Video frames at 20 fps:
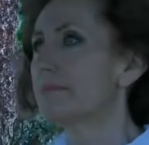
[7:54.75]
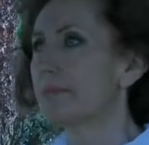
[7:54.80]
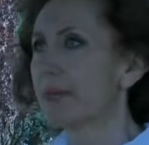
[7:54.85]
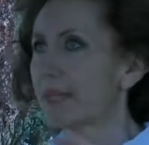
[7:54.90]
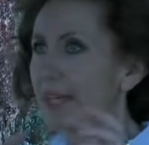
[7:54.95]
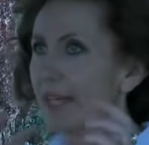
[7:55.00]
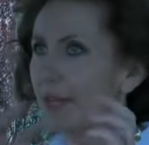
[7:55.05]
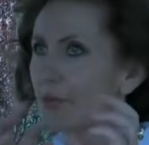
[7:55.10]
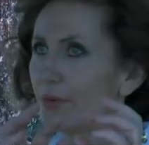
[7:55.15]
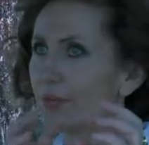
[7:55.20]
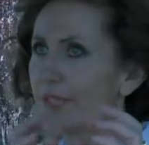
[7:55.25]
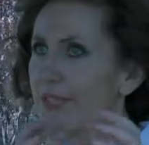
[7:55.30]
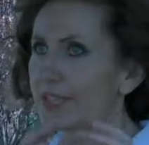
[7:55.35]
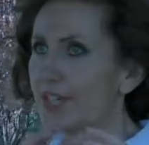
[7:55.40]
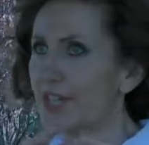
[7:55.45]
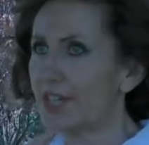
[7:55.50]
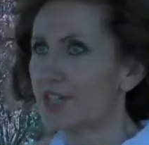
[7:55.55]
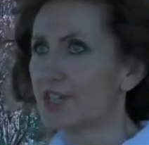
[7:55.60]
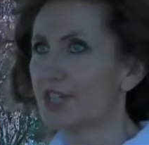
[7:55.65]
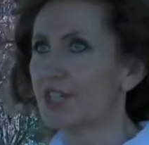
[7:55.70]
perché quel
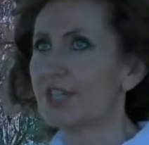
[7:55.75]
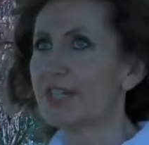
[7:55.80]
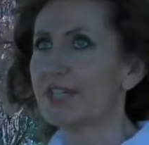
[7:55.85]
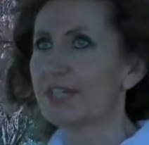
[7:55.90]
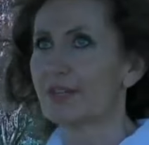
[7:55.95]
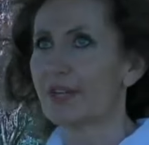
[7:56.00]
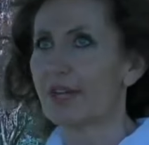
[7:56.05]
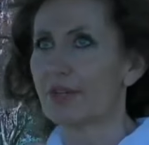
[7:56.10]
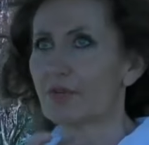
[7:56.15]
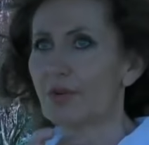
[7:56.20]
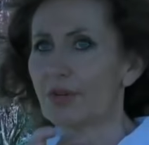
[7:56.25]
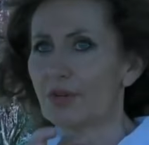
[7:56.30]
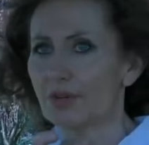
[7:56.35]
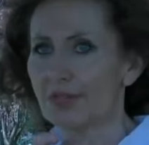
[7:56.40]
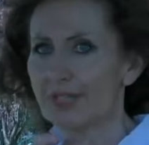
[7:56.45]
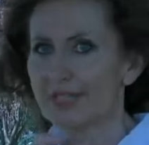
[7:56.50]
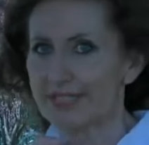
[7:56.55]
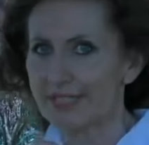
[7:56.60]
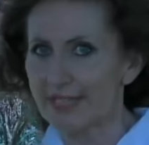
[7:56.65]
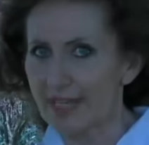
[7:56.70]
10 è quello
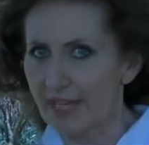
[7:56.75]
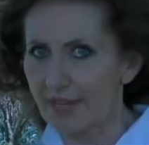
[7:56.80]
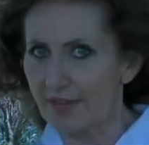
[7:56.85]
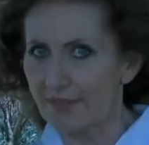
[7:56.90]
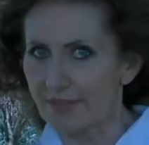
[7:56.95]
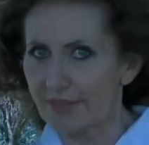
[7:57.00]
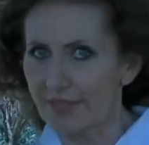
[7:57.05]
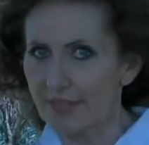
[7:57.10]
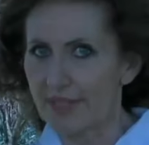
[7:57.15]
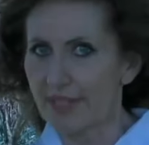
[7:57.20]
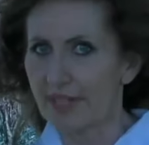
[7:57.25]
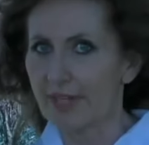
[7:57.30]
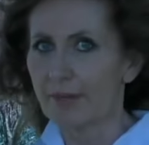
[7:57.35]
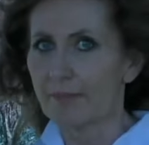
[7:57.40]
che serve